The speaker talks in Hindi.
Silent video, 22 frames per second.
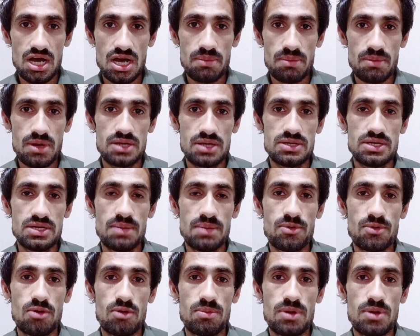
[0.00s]
आपका ये
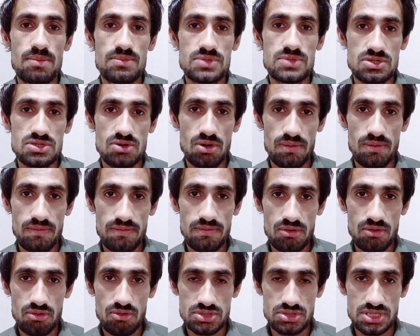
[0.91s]
प्रॉब्लम
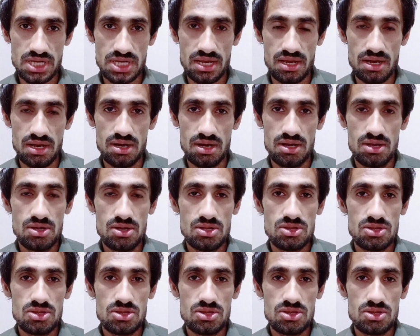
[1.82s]
सॉल्व हो जाएगा